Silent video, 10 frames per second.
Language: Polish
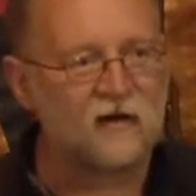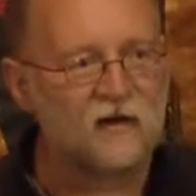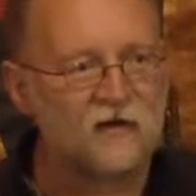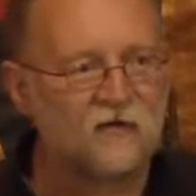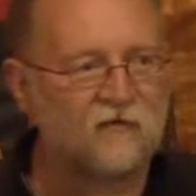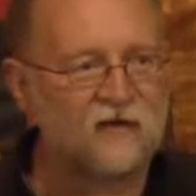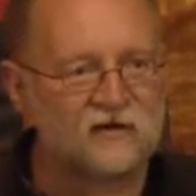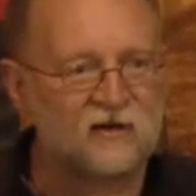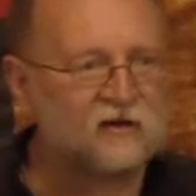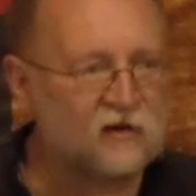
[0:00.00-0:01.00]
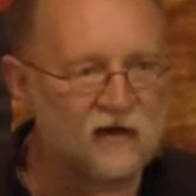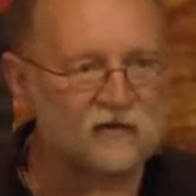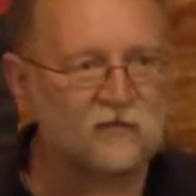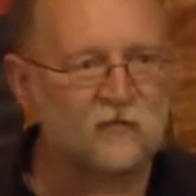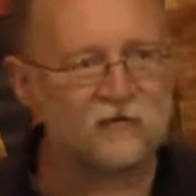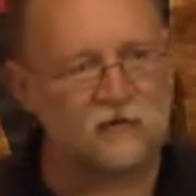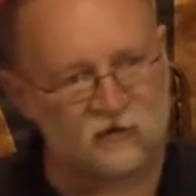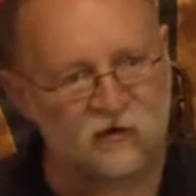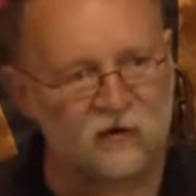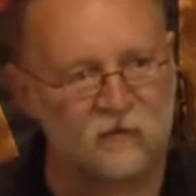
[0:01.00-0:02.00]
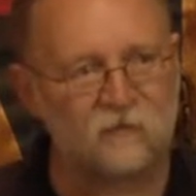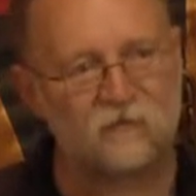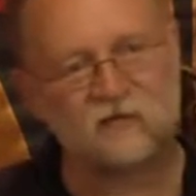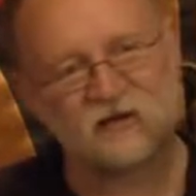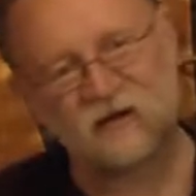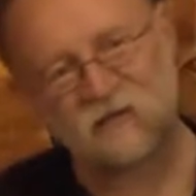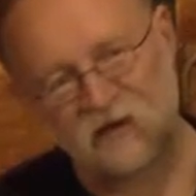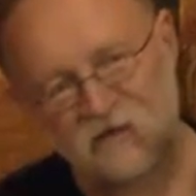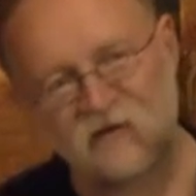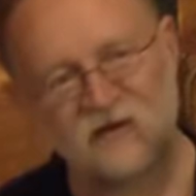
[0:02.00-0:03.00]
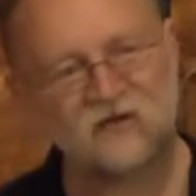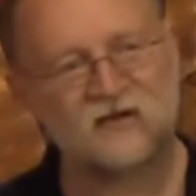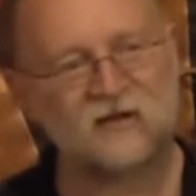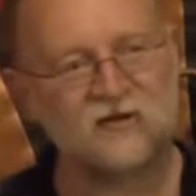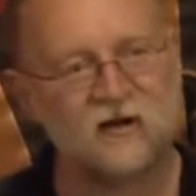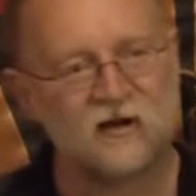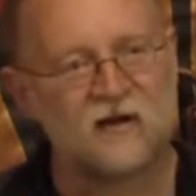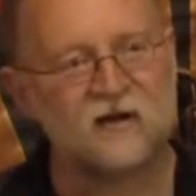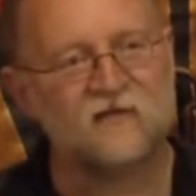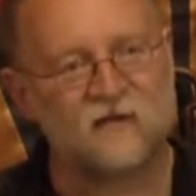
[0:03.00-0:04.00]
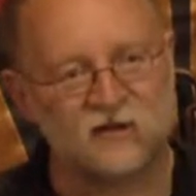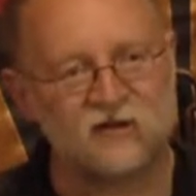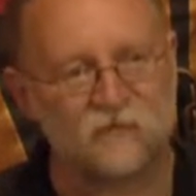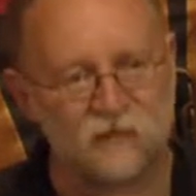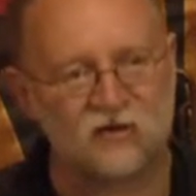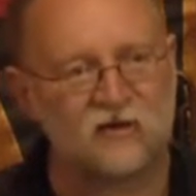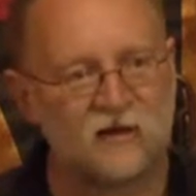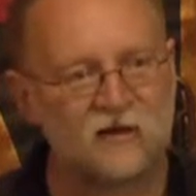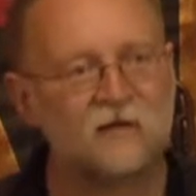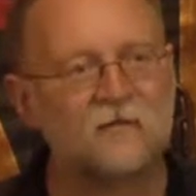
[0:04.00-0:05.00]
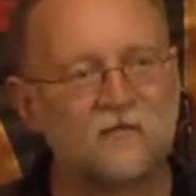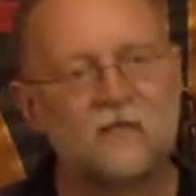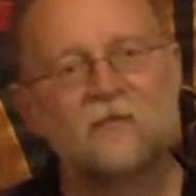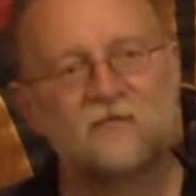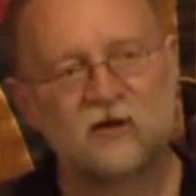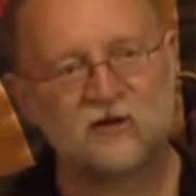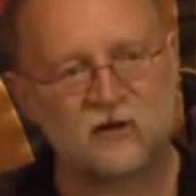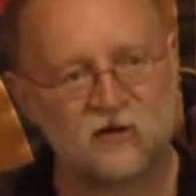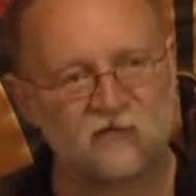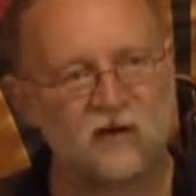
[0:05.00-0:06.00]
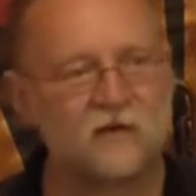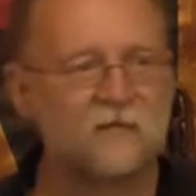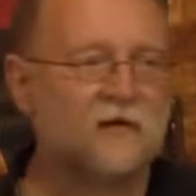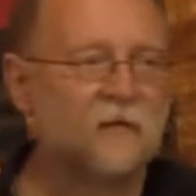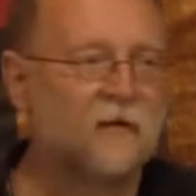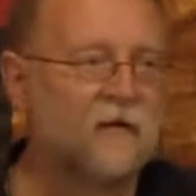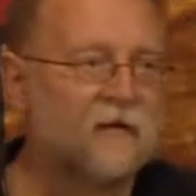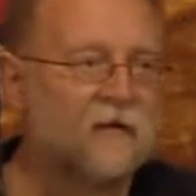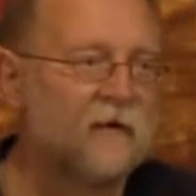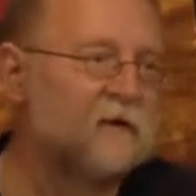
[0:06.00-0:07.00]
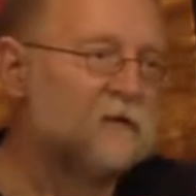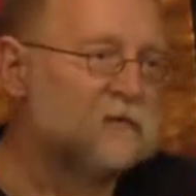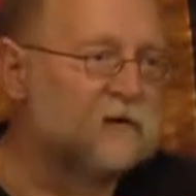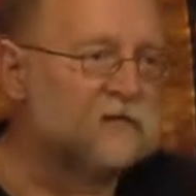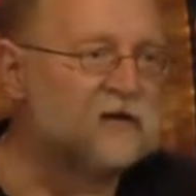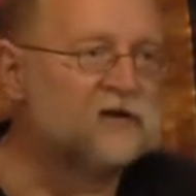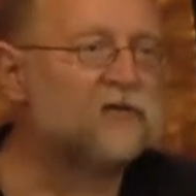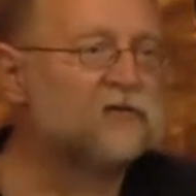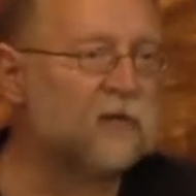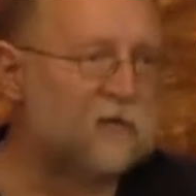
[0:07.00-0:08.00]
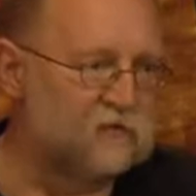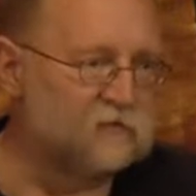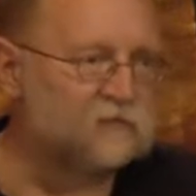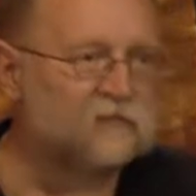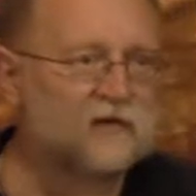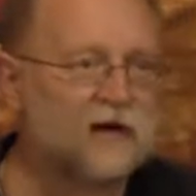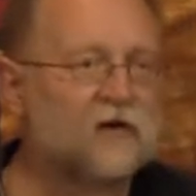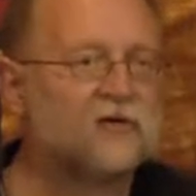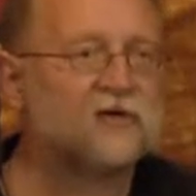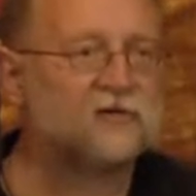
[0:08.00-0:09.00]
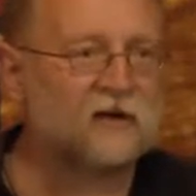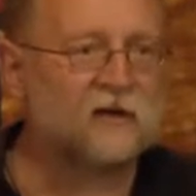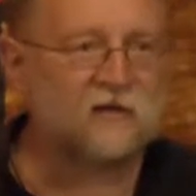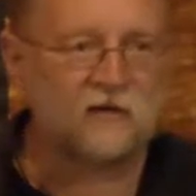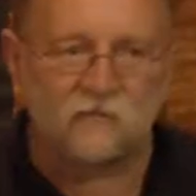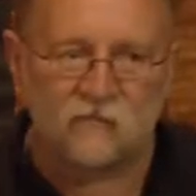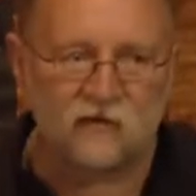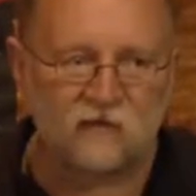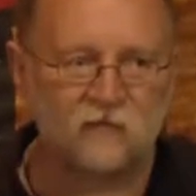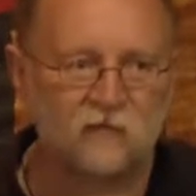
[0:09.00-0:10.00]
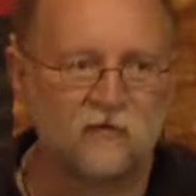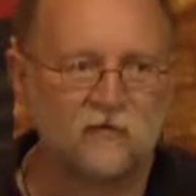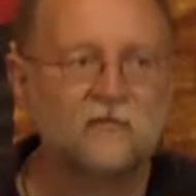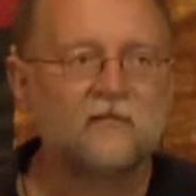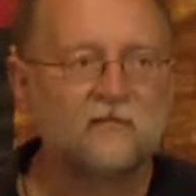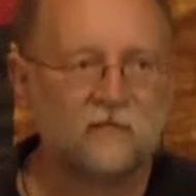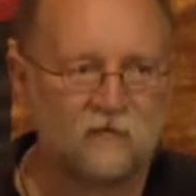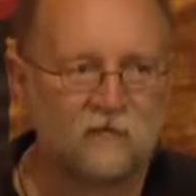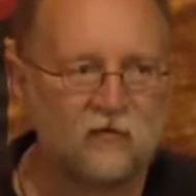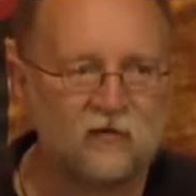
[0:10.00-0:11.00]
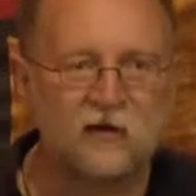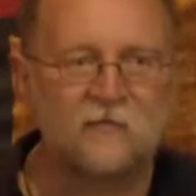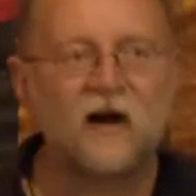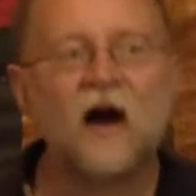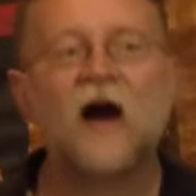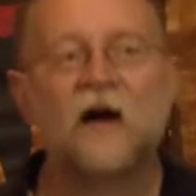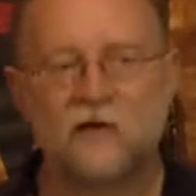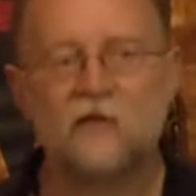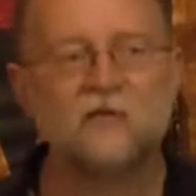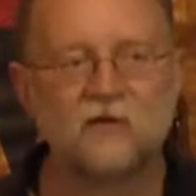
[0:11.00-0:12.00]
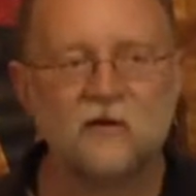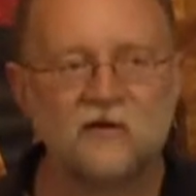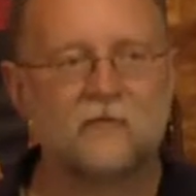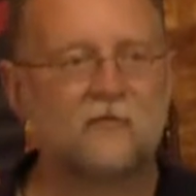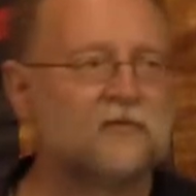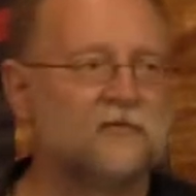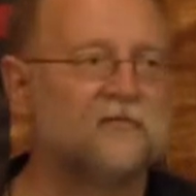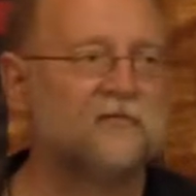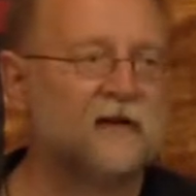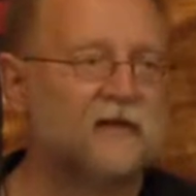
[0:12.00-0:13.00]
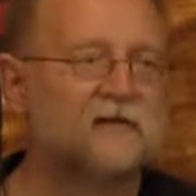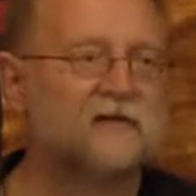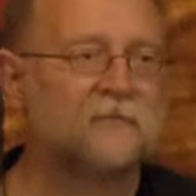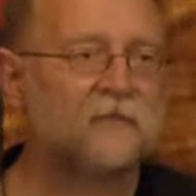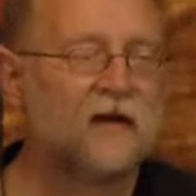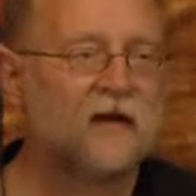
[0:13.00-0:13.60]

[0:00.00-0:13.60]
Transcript: e, wyjeżdżać do lasu pod dozorem, czasami nie wyjeżdżać i 25 lat przesiedział w takim no, więzieniu domowym jako książę krwi, ponieważ był wnukiem, a miał być ojcem królów Francji